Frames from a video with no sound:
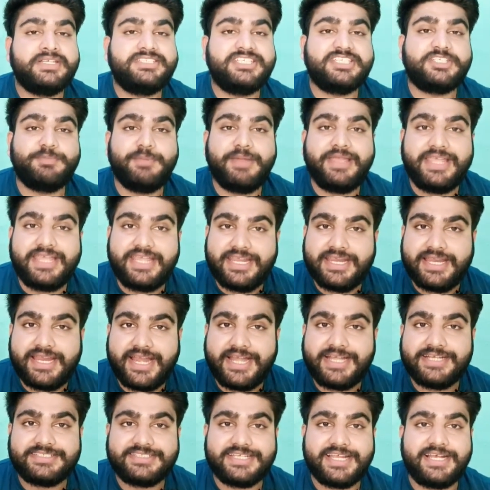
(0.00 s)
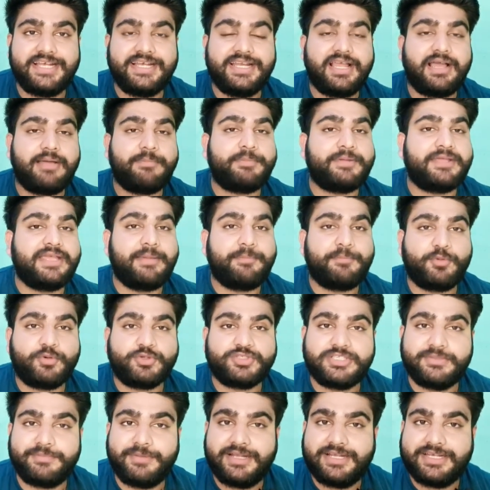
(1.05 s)
जिसमें इन हैंड सैलरी आपकी
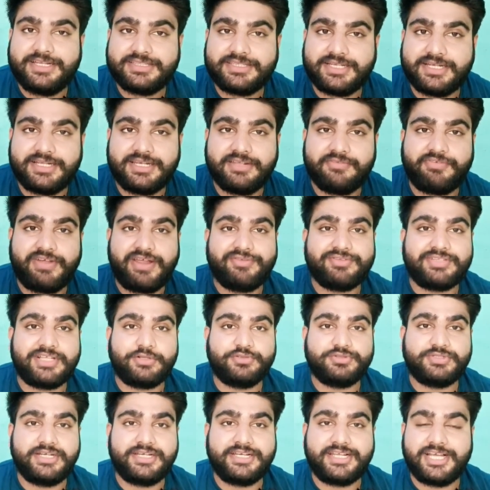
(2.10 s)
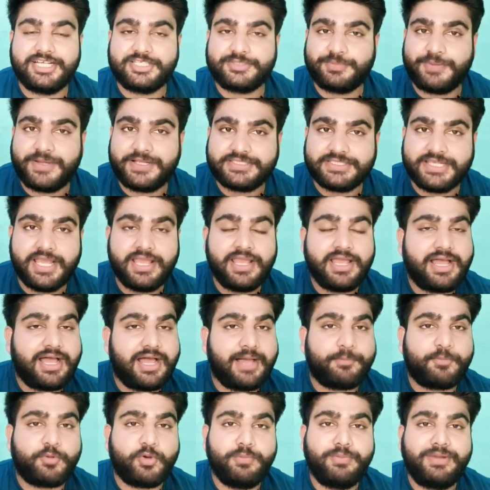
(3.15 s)
अप्रोक्सीमेटली थर्टी फाइव थाउजेंड के आसपास
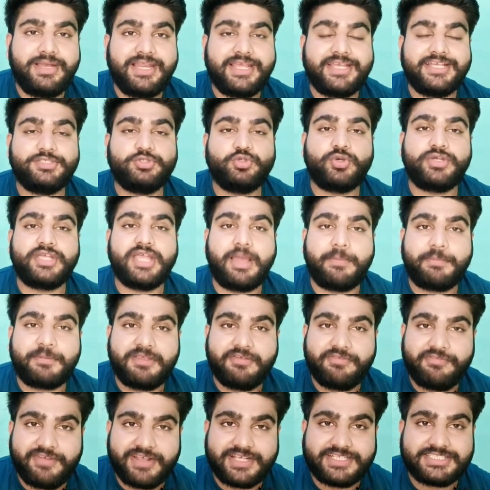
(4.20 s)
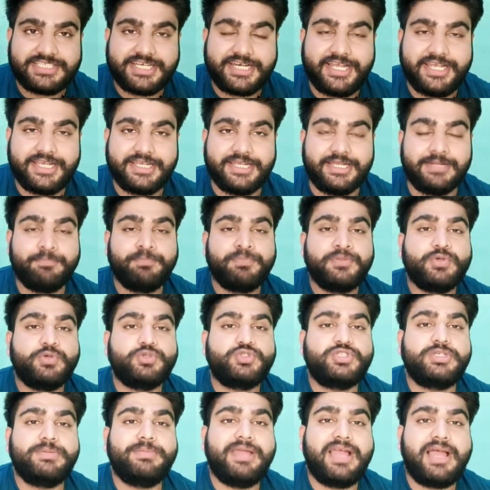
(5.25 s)
आपको मिलेगी जो कि आपकी फिक्स रहेगी
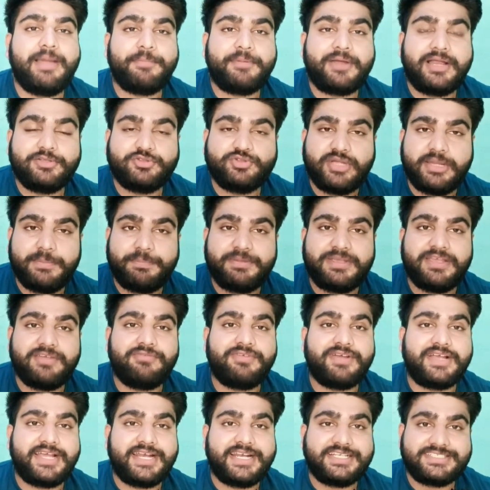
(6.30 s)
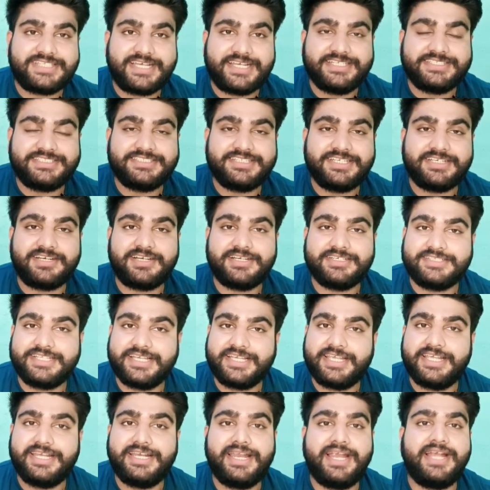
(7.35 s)
उसी में आपका जो है पी वगैरह सारी चीज़ें करते
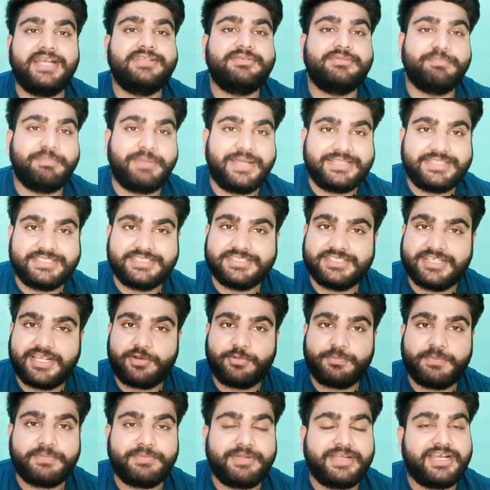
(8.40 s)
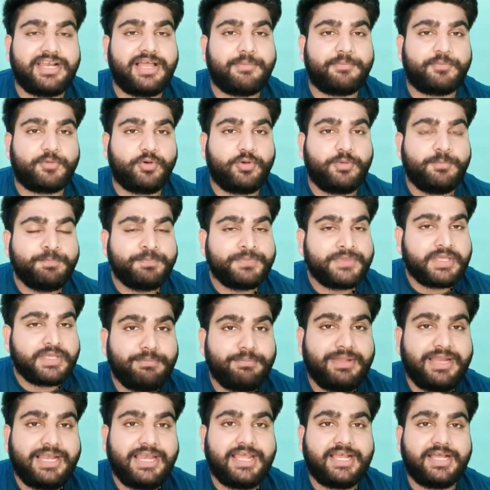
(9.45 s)
इन हैंड पैंतीस हजार रुपये महीना आपको
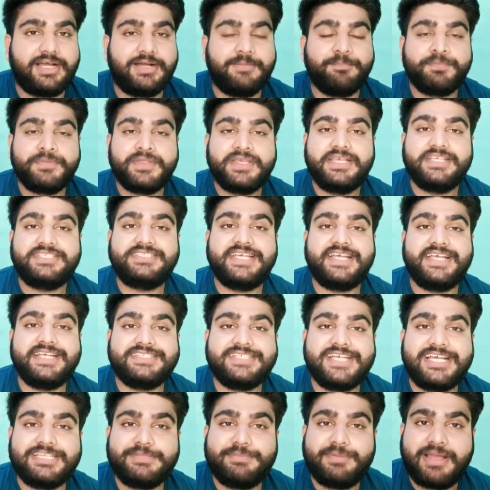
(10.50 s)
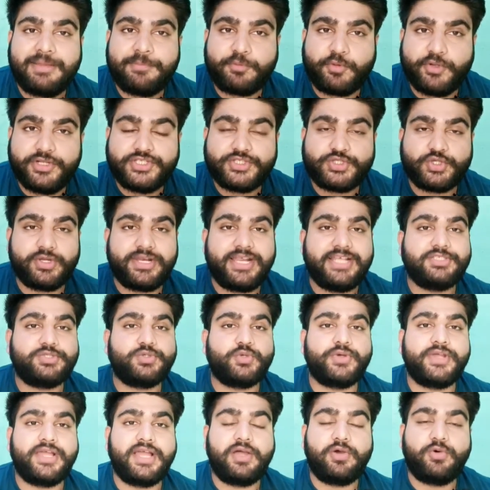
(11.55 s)
मिलेगा इसी के साथ में आपको इंश्योरेंस
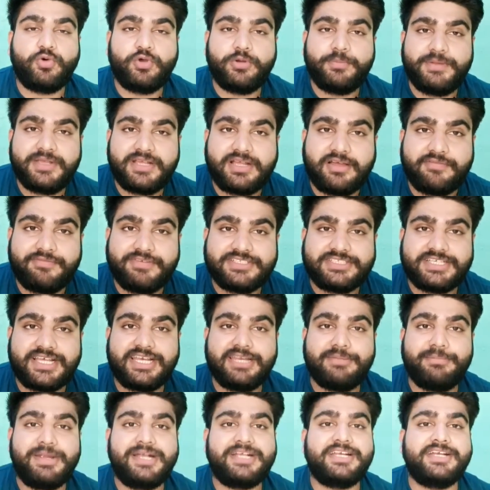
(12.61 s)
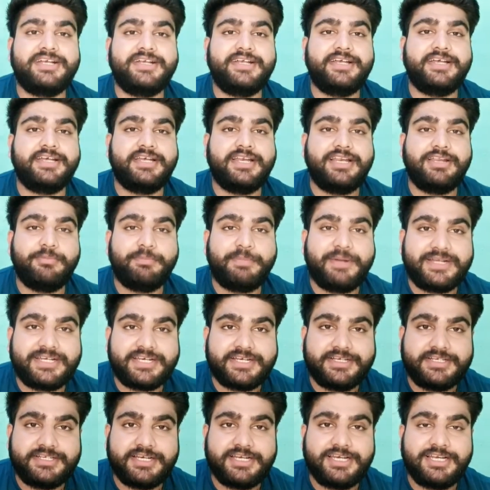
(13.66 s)
हो गया और भी काफ़ी सारी मैटर्निटी
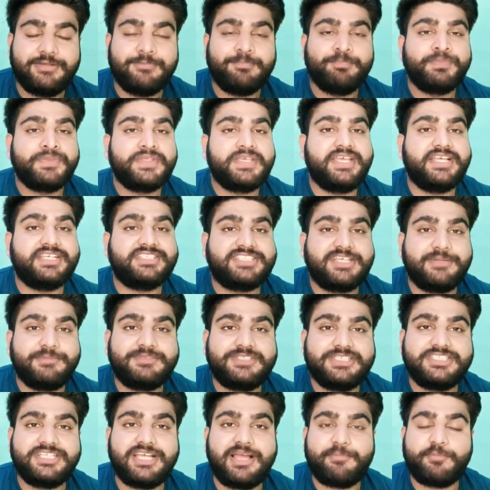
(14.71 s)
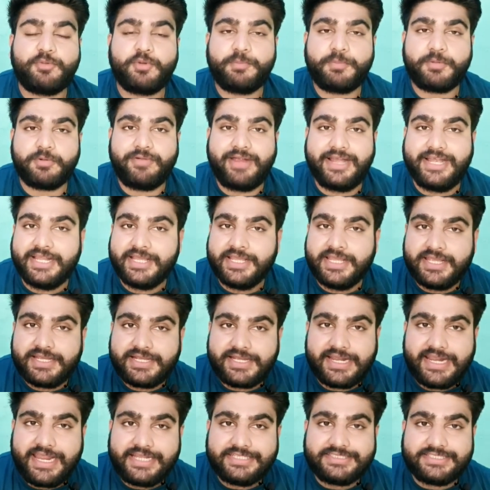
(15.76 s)
पैटर्निटी ये सब चीज़ें आपको प्रोवाइड
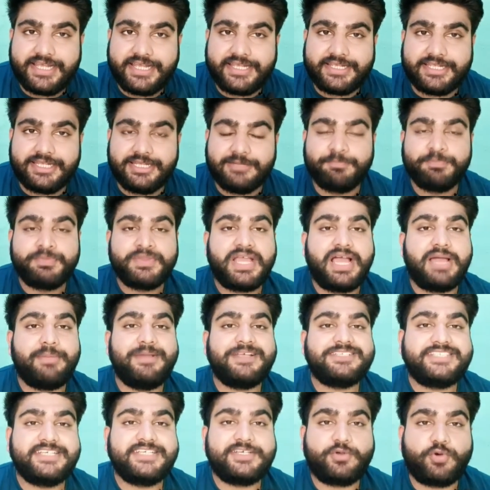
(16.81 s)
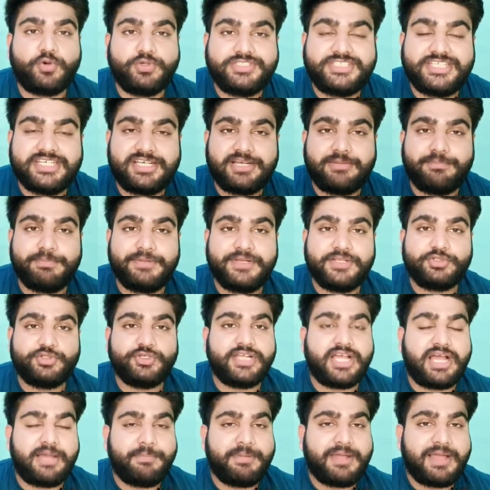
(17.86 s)
कराई जाएगी अब ऐसी कौन सी कंपनी जो
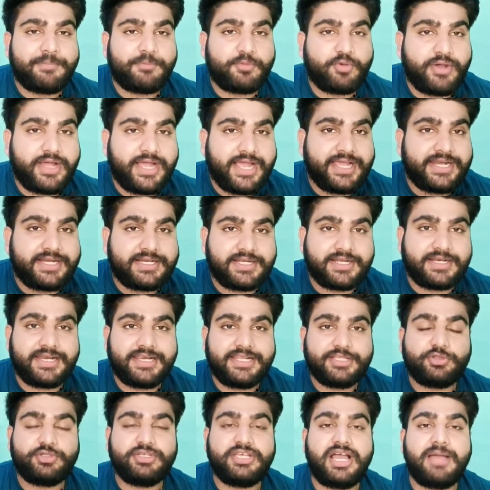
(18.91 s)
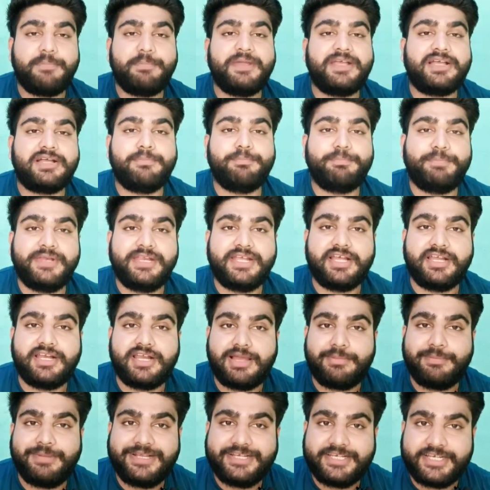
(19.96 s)
यहां पे आपको हायर कर रही है तो यहां पे कंपनी का
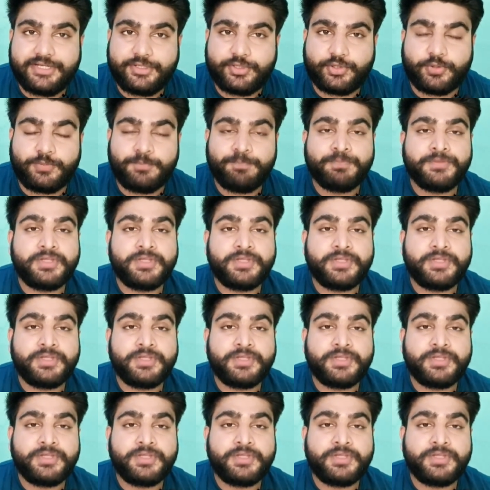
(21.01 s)
नाम है डिटो